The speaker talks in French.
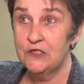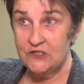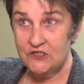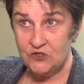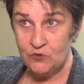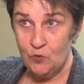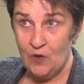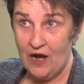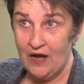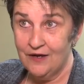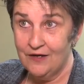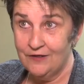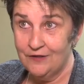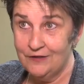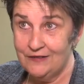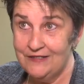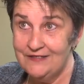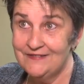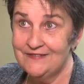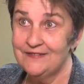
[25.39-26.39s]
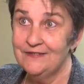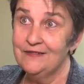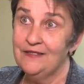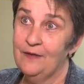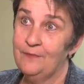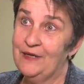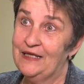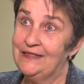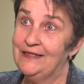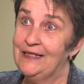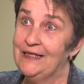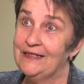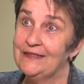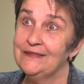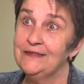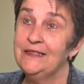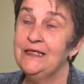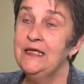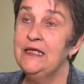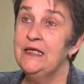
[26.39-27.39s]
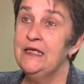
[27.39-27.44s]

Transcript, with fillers: soit euh, les îles de la Madeleine